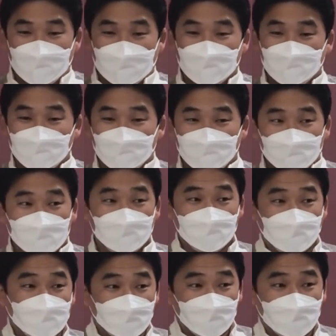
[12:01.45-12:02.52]
반반문을
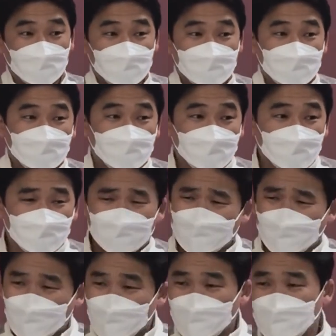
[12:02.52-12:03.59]
내걸면서
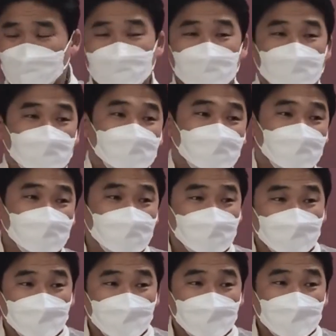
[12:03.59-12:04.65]
구원은 그게 아니야.
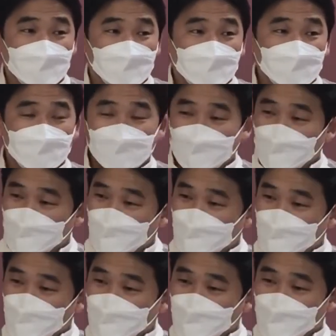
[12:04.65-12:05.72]

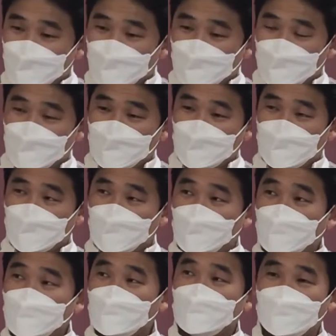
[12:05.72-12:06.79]
그, 그
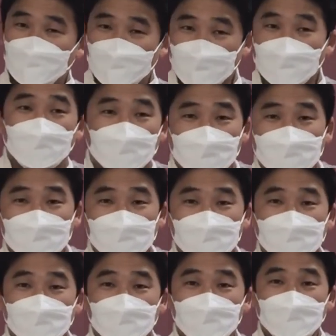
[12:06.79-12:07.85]
동전을
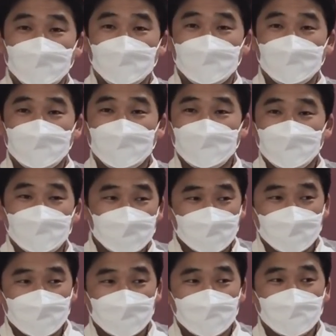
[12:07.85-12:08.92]
넣어가지고
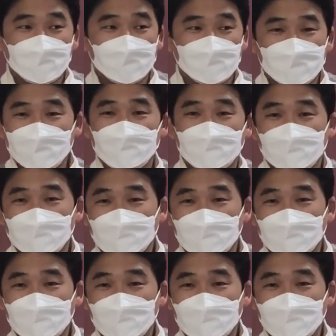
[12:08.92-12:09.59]
넣는 순간